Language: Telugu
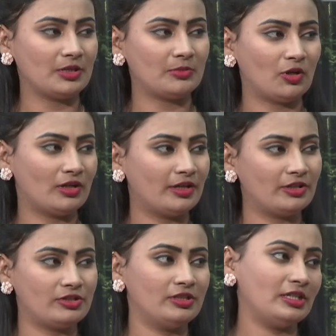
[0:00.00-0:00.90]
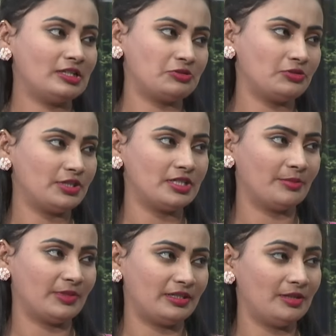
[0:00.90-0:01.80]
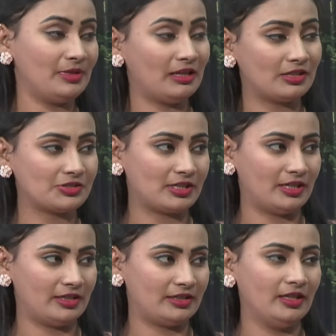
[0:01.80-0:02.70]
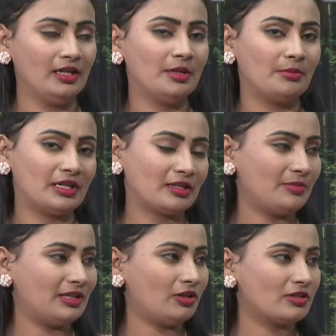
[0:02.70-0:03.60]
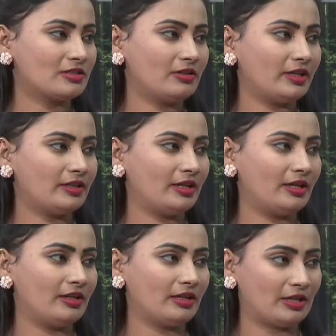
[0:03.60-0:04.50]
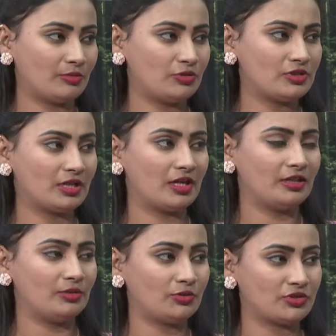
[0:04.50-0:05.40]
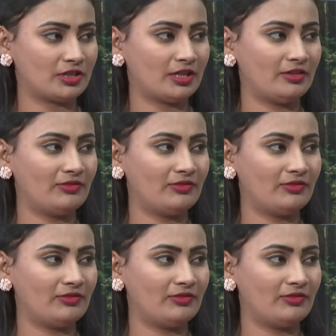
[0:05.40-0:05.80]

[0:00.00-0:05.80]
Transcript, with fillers: మనం ఆల్రెడీ నిన్న చూపించాం కదా మిలాన్ సలాడ్ మనకు మిలాన్స్లో ఏంటంటే కర్బూజా కానీ పుచ్చకాయ